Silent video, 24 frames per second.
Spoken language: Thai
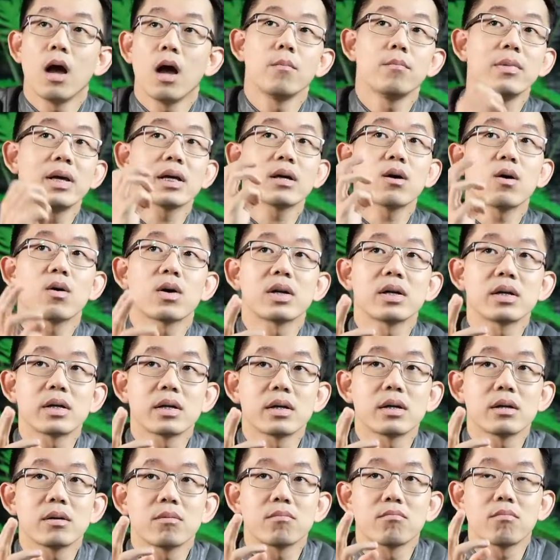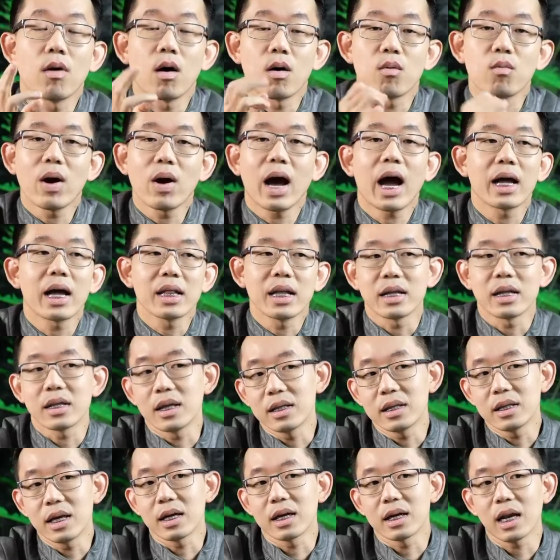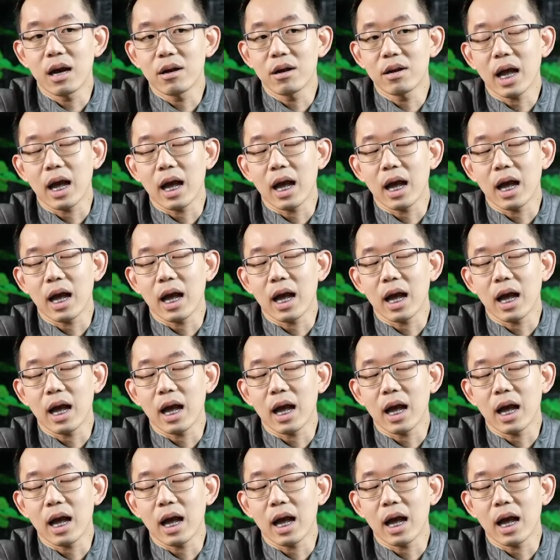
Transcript: มีคนบอกว่าจริงๆแล้ว